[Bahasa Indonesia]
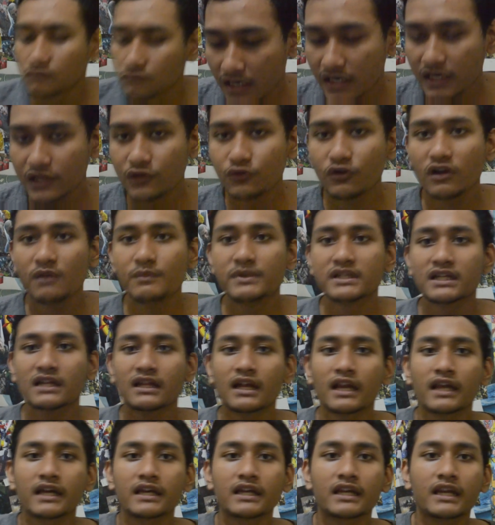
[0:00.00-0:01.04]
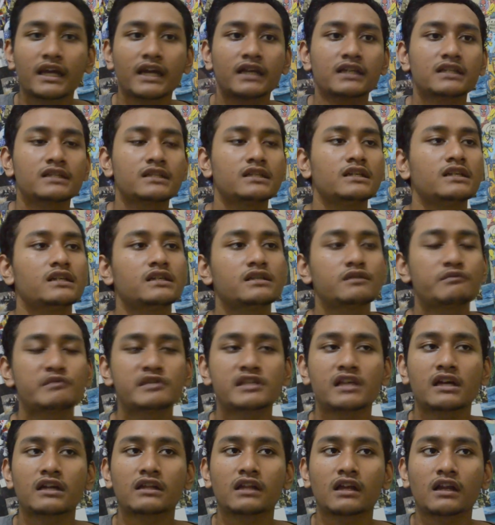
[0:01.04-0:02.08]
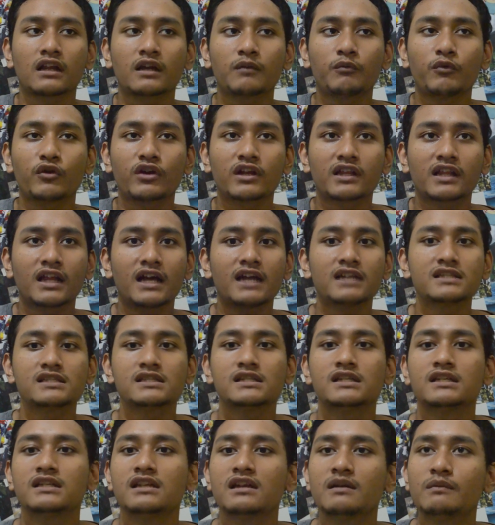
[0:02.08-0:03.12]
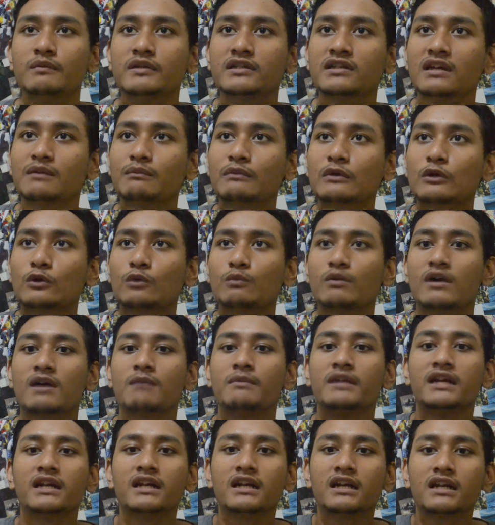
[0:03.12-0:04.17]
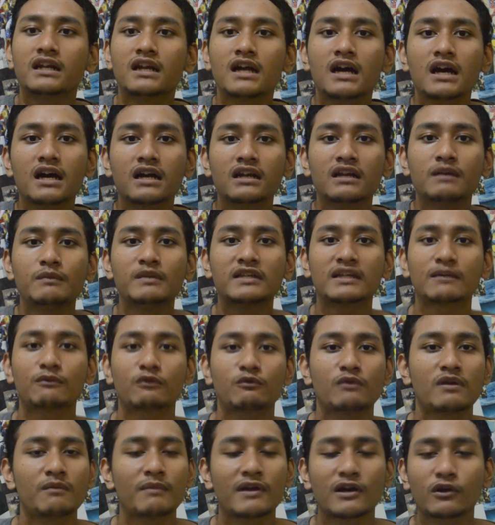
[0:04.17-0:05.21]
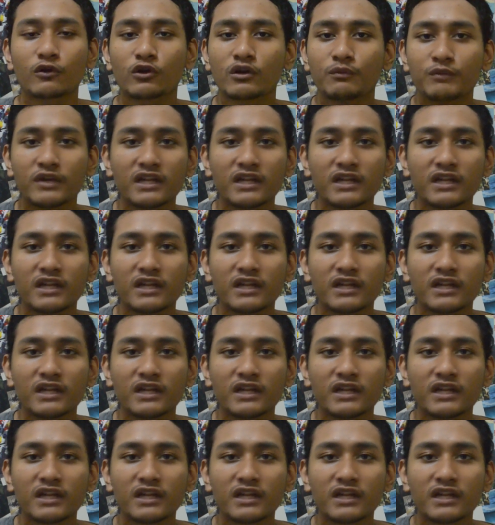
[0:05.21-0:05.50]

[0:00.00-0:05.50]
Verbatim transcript: dia juga bisa telekinesis bisa teleportasi dia bisa merubah benda dia bisa merubah makhluk hidup